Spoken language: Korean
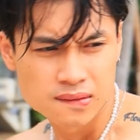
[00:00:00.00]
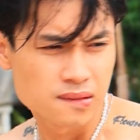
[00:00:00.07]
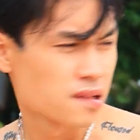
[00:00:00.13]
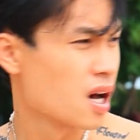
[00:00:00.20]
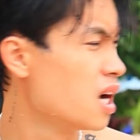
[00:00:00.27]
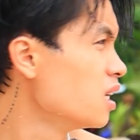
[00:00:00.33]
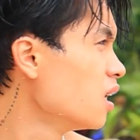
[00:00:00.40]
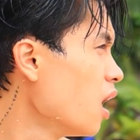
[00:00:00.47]

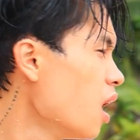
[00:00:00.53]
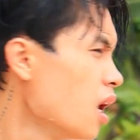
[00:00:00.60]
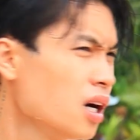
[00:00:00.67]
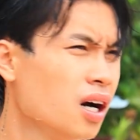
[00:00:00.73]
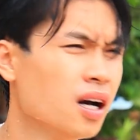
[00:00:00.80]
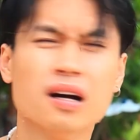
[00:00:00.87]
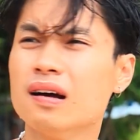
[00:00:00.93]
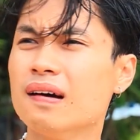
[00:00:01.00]
없구나.
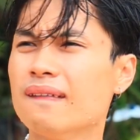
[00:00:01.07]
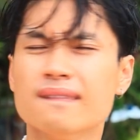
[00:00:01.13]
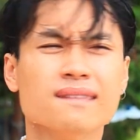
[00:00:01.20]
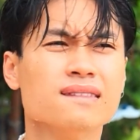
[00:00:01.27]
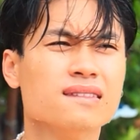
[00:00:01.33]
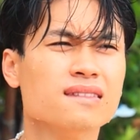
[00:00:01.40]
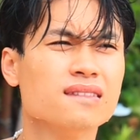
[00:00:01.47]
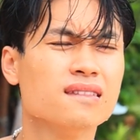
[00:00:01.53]

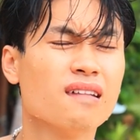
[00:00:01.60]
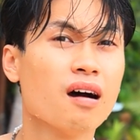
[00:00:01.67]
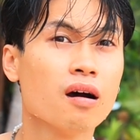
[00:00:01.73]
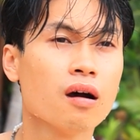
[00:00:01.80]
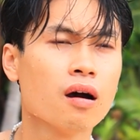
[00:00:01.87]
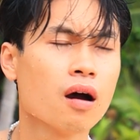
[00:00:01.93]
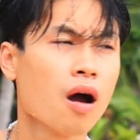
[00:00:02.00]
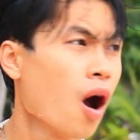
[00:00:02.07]
가야!
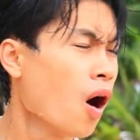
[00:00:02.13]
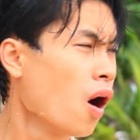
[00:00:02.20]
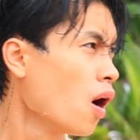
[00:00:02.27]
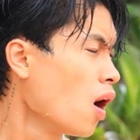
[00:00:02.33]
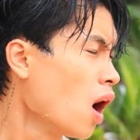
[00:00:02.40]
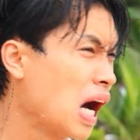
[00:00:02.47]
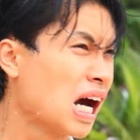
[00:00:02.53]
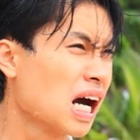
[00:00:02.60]

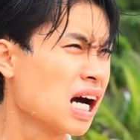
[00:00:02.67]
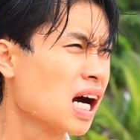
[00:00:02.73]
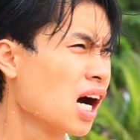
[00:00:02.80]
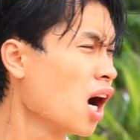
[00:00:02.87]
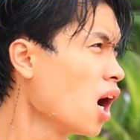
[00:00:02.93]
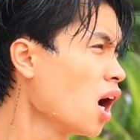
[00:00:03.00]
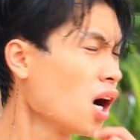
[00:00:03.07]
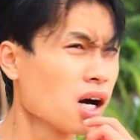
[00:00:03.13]
가야한테
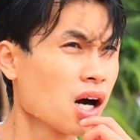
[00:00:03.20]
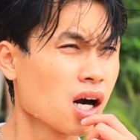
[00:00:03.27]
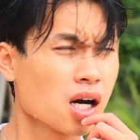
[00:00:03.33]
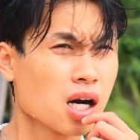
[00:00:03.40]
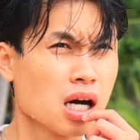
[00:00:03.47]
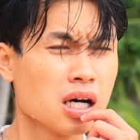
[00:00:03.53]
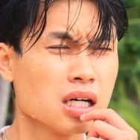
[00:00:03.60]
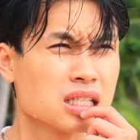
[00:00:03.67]
무슨 일이
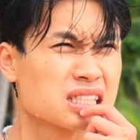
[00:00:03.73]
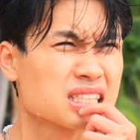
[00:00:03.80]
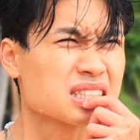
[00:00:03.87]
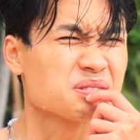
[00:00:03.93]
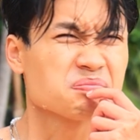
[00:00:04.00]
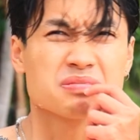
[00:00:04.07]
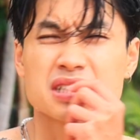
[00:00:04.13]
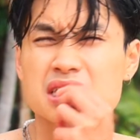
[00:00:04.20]
일어났나?
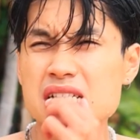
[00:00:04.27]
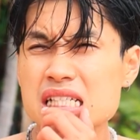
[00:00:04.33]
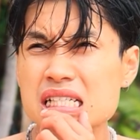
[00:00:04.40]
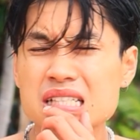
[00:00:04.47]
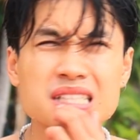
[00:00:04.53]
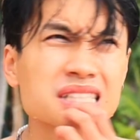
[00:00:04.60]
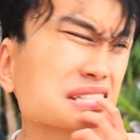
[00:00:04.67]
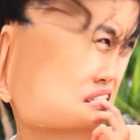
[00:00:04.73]

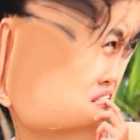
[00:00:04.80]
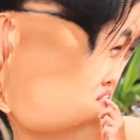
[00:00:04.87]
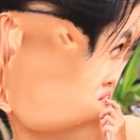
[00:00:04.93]
만약